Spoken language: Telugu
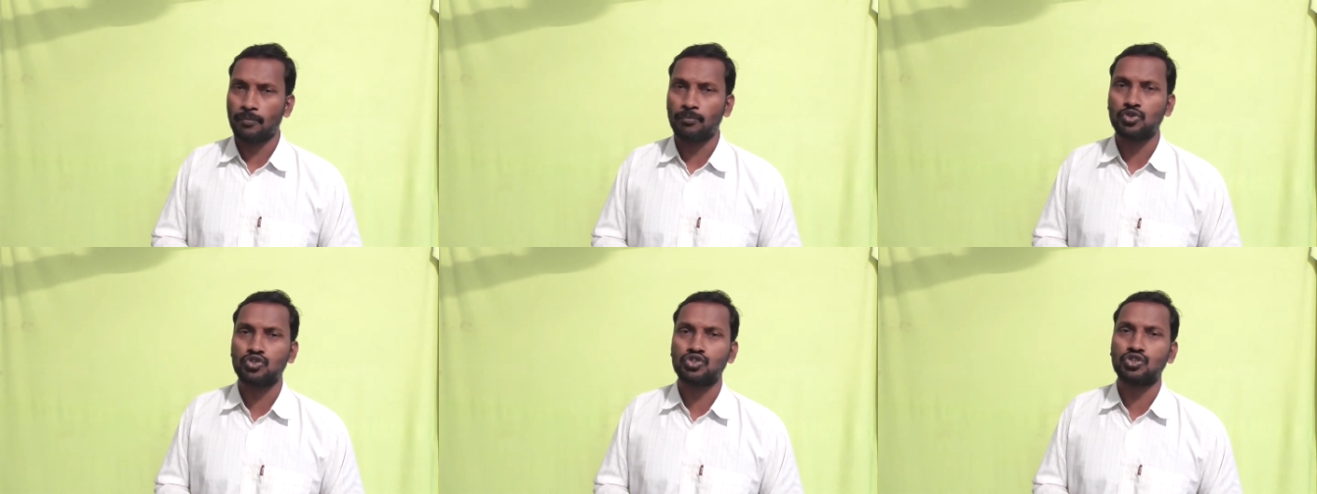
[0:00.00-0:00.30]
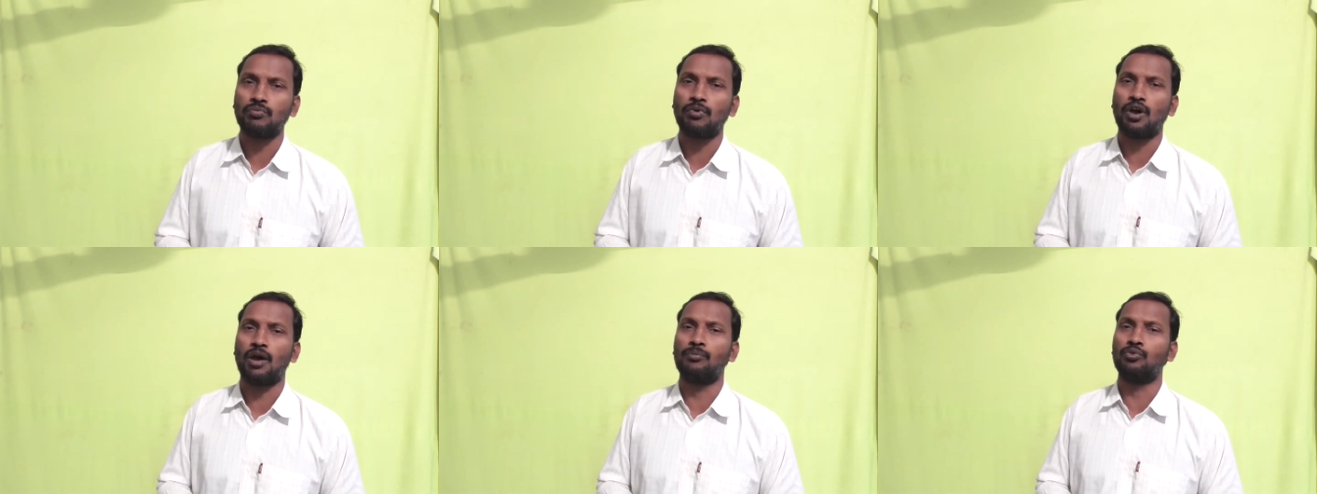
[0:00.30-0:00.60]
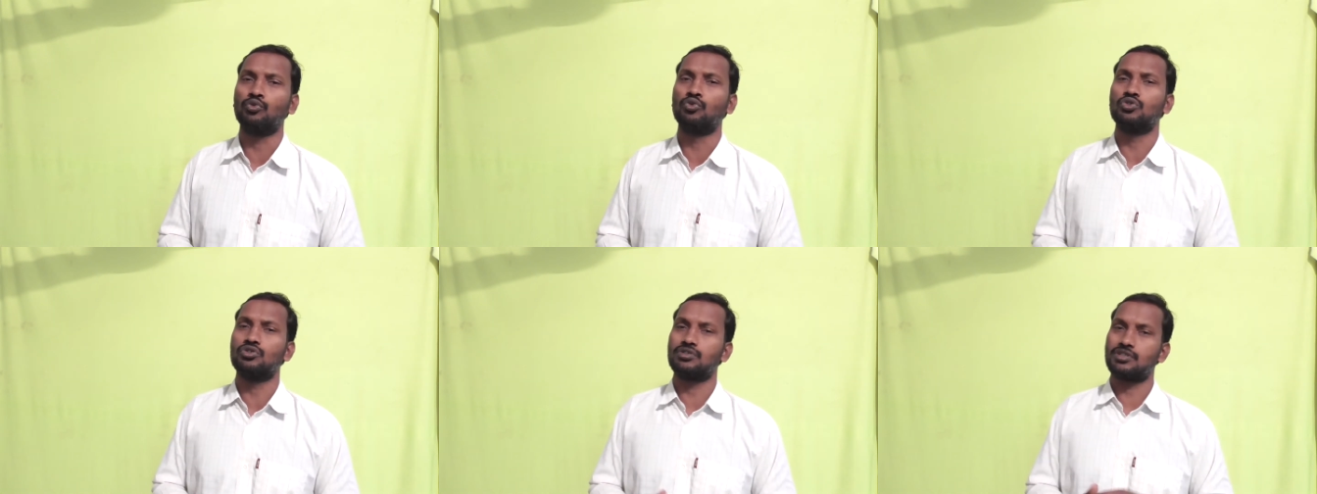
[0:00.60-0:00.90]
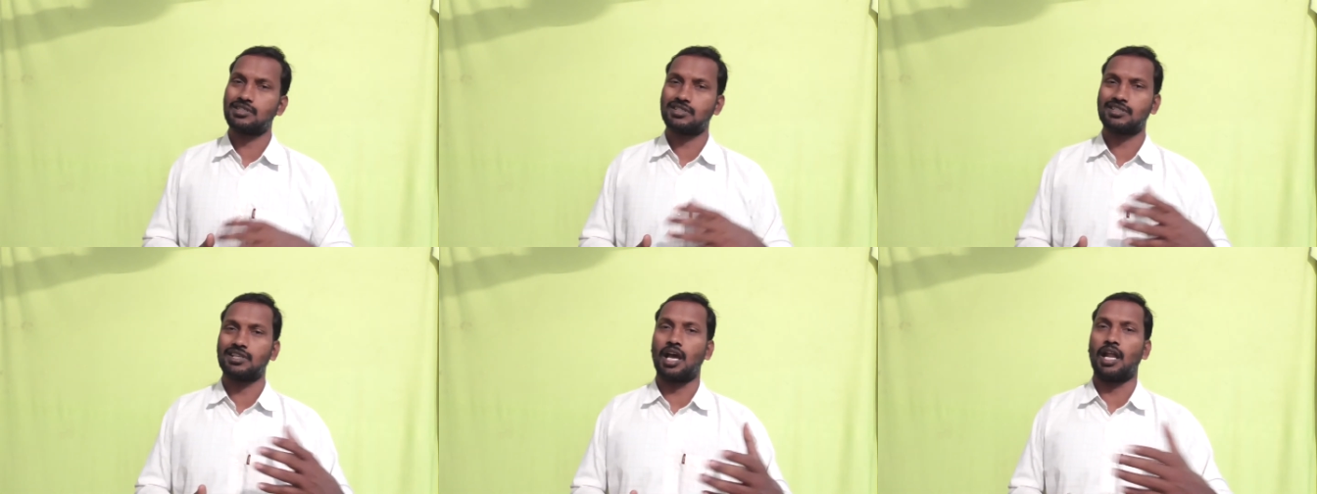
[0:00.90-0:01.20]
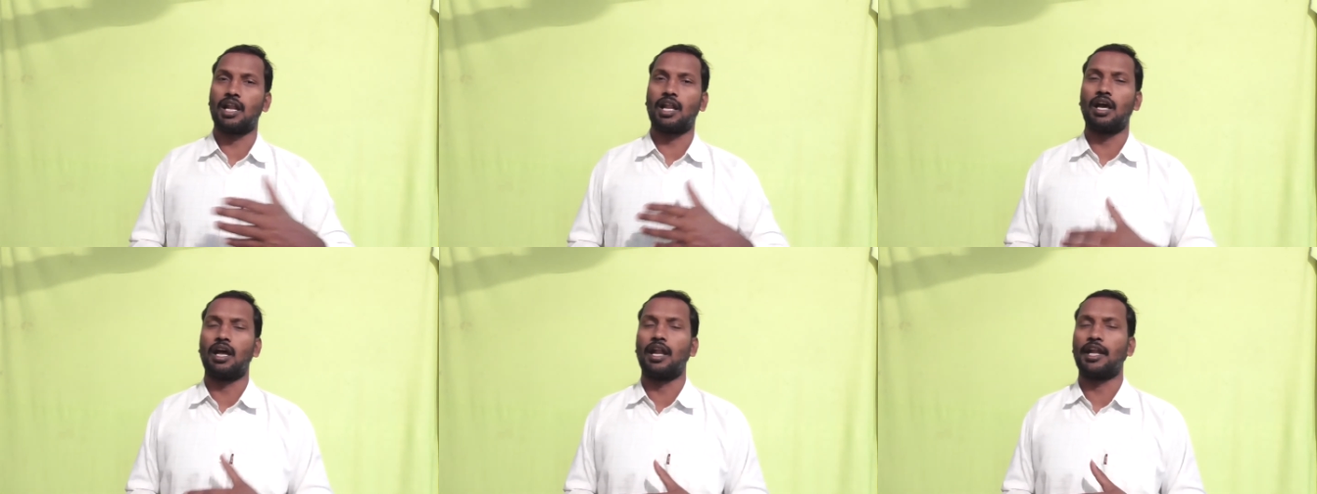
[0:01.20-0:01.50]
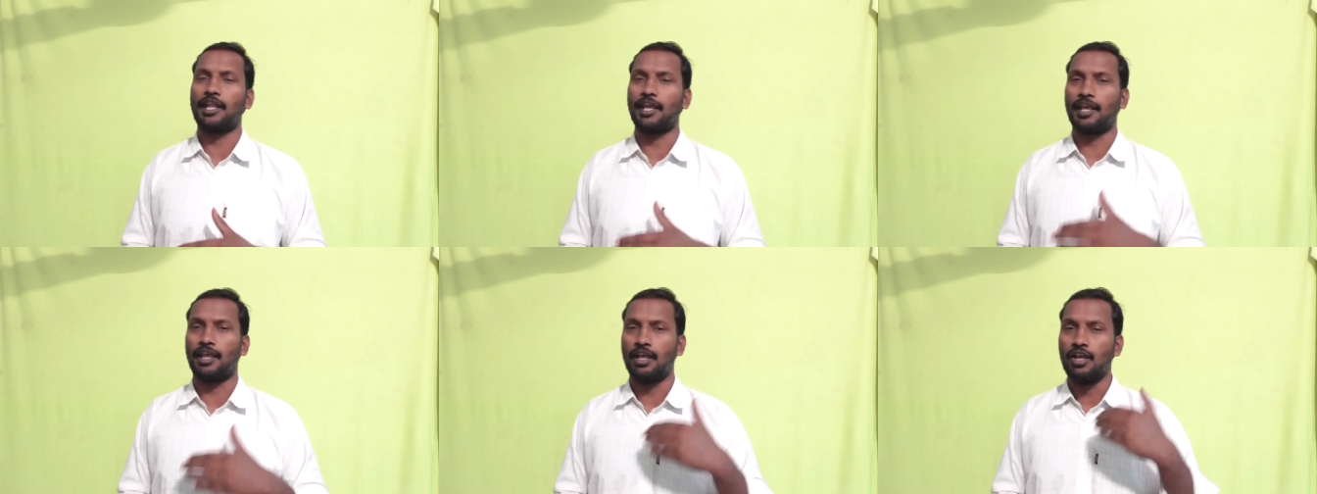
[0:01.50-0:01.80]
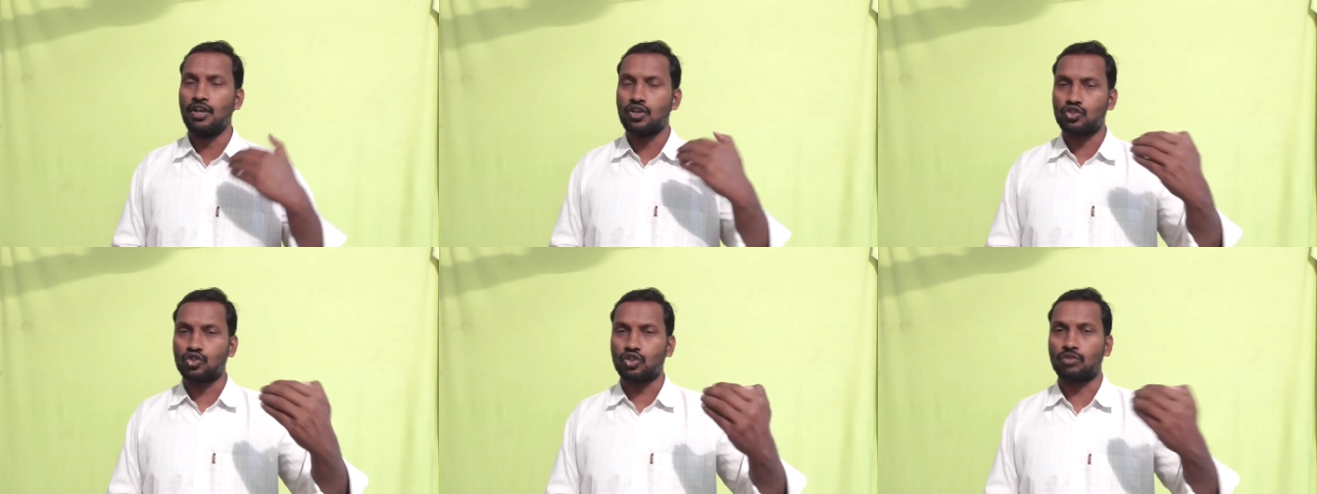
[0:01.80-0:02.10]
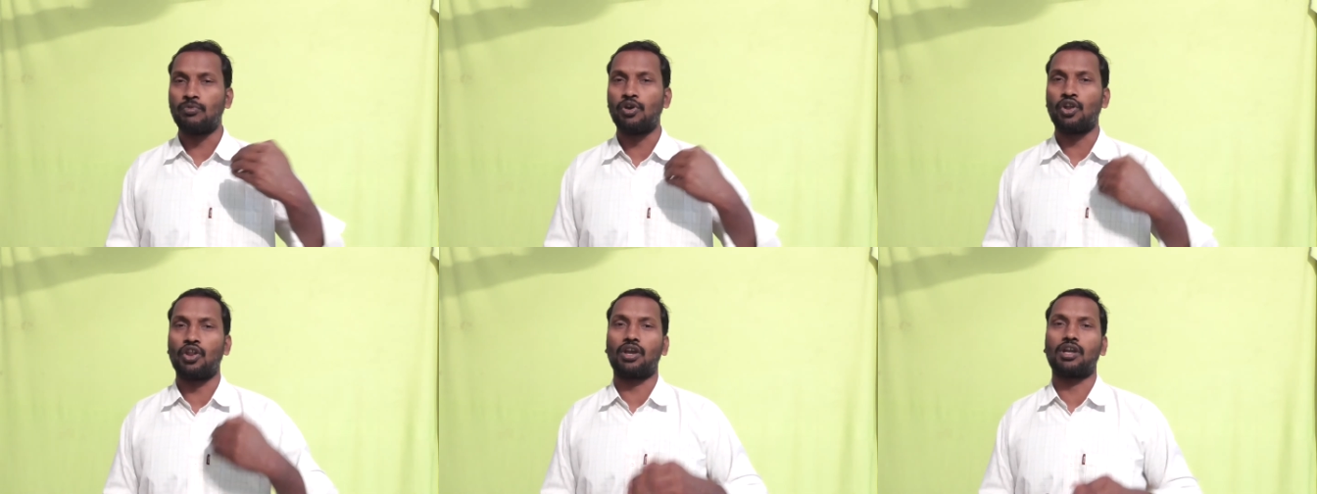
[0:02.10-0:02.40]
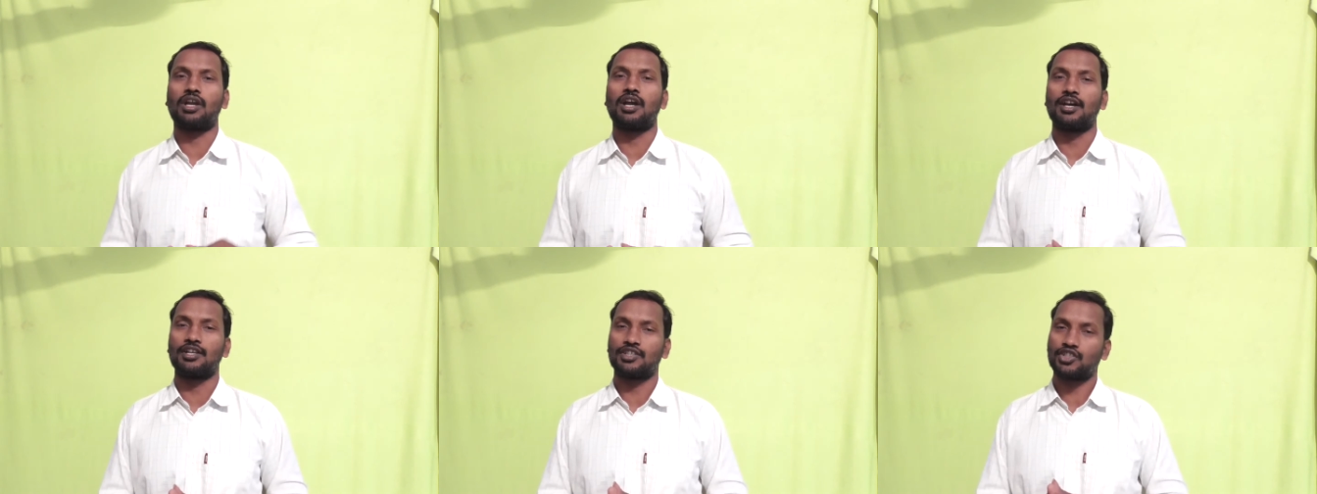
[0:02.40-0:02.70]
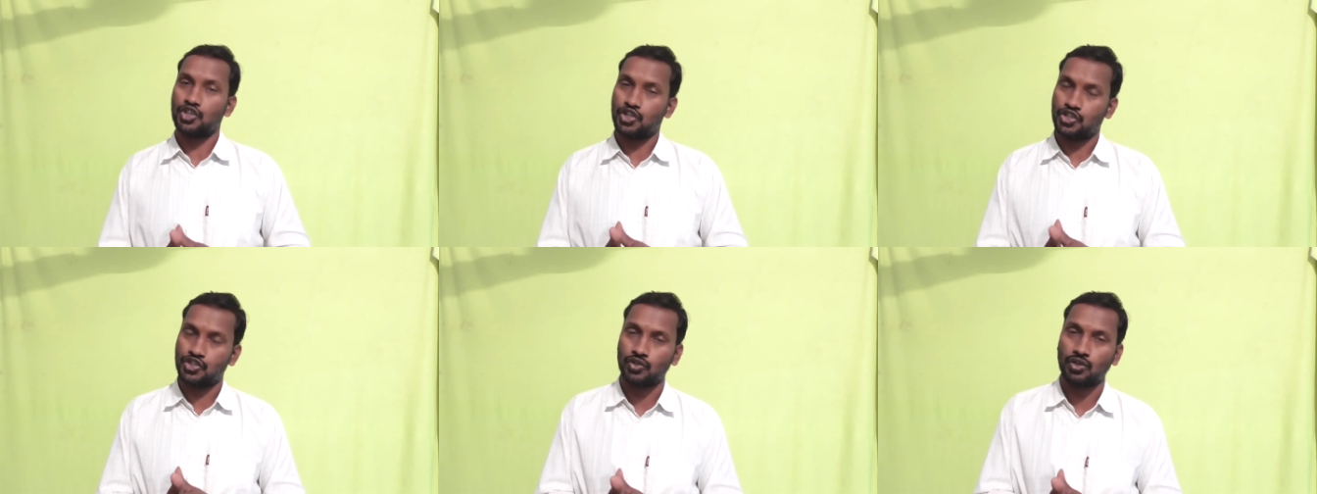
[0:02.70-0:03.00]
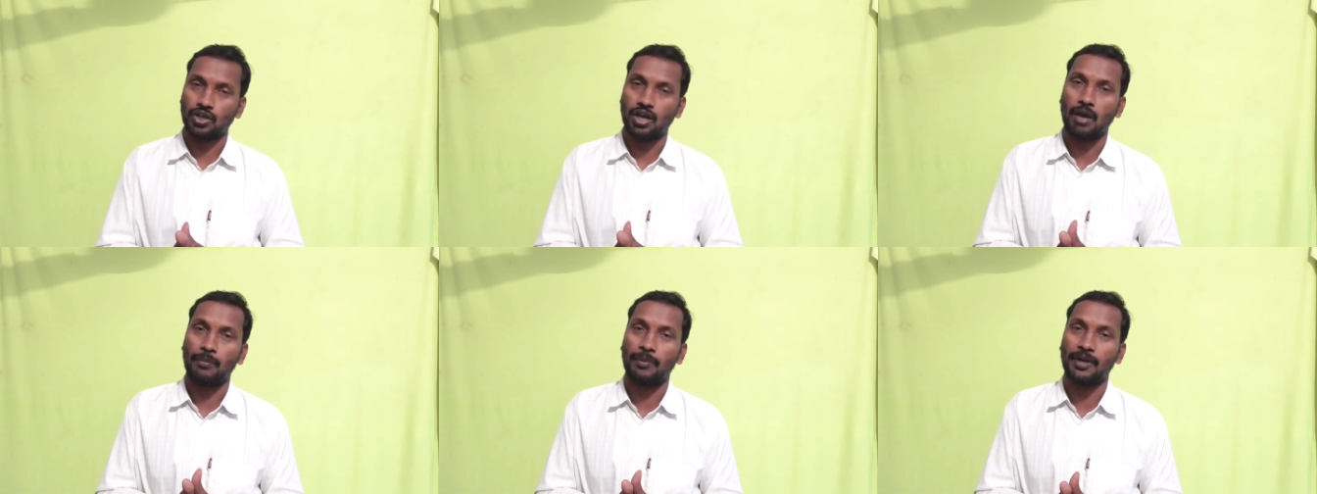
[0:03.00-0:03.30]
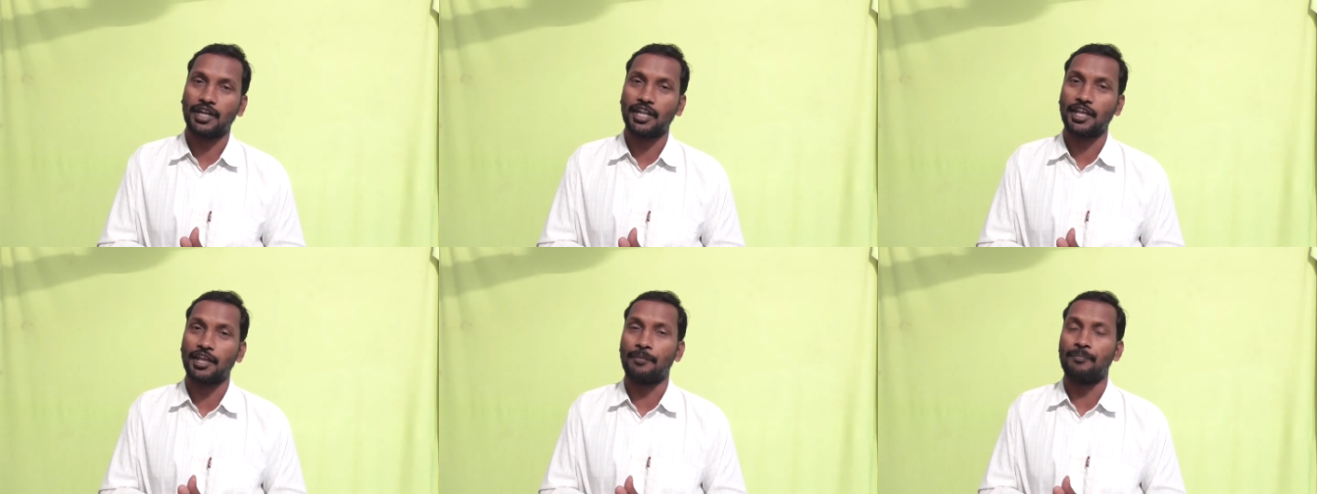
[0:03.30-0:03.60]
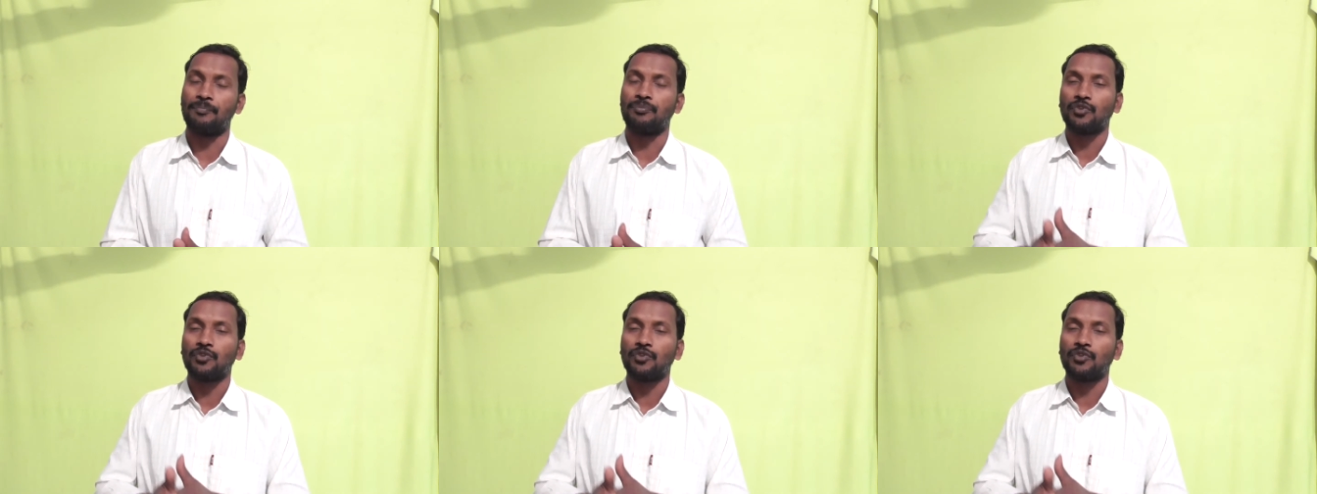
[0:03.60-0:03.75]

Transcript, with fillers: గుచ్చిబాబు సానా అంటే సుకుమార్ యొక్క శిష్యుడు కాబట్టి